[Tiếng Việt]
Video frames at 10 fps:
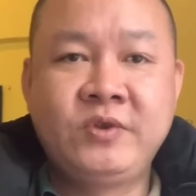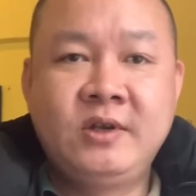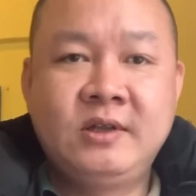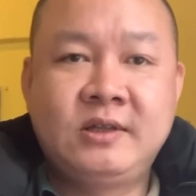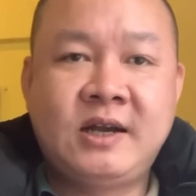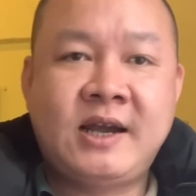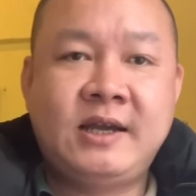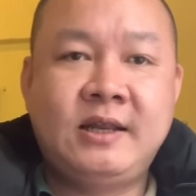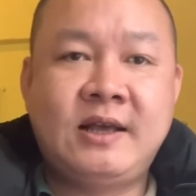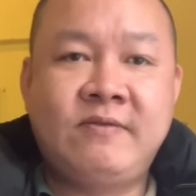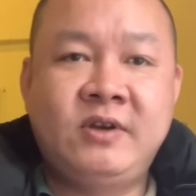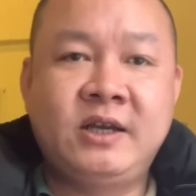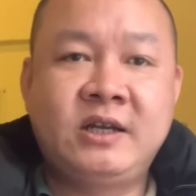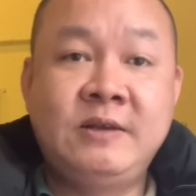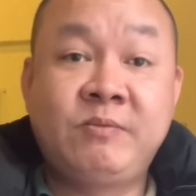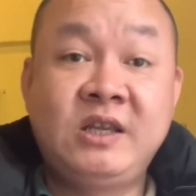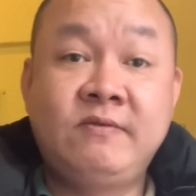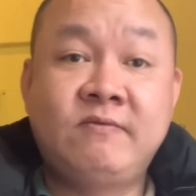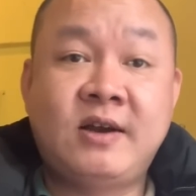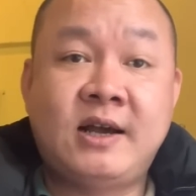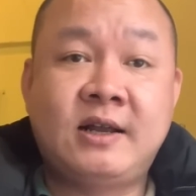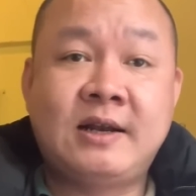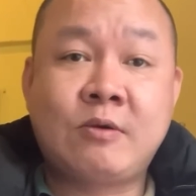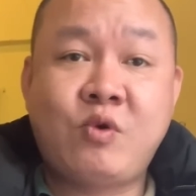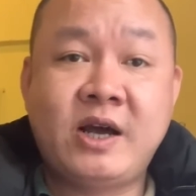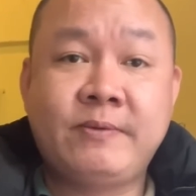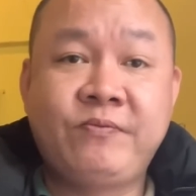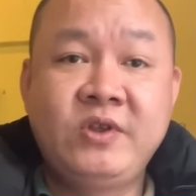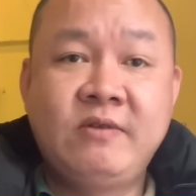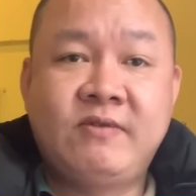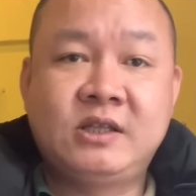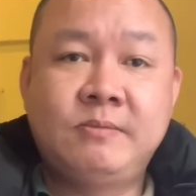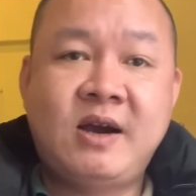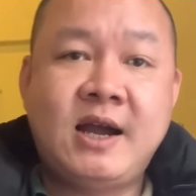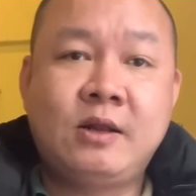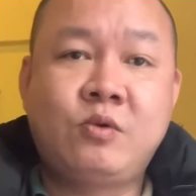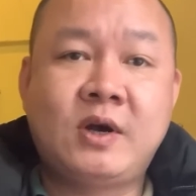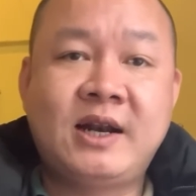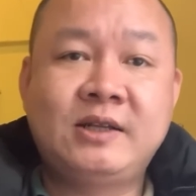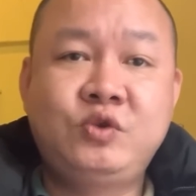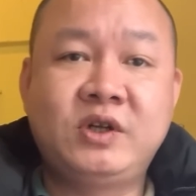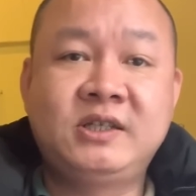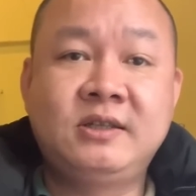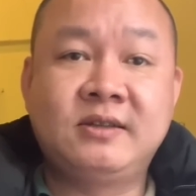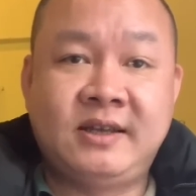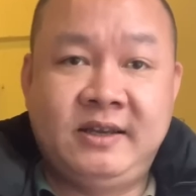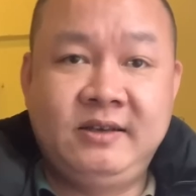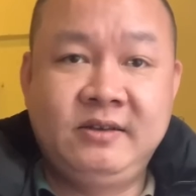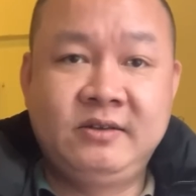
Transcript: thứ hai là về cái niềm tin và lạc quan, và thứ ba là cố gắng lan truyền về sự tử tế.